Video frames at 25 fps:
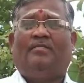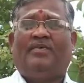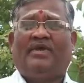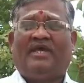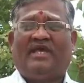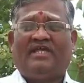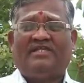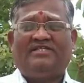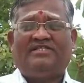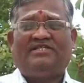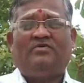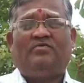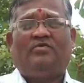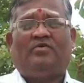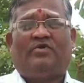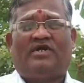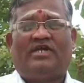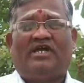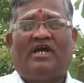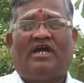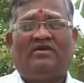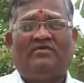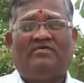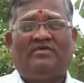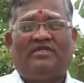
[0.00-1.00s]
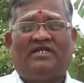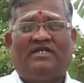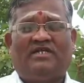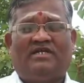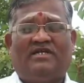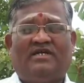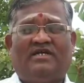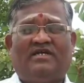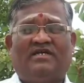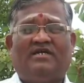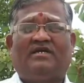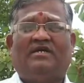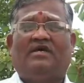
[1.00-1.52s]
பேசி
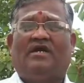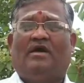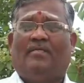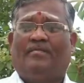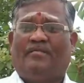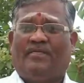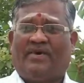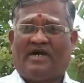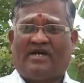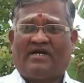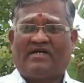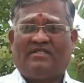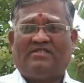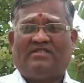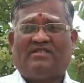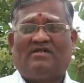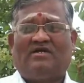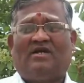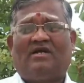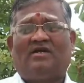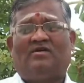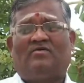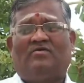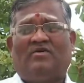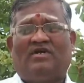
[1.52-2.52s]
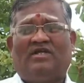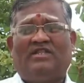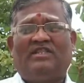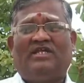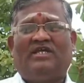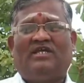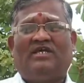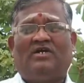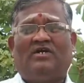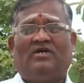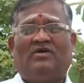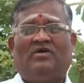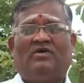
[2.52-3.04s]
உரையாடுவதற்கு பக்கத்தில்
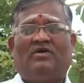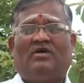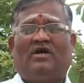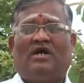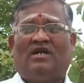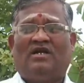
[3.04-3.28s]
குழந்தைகளோ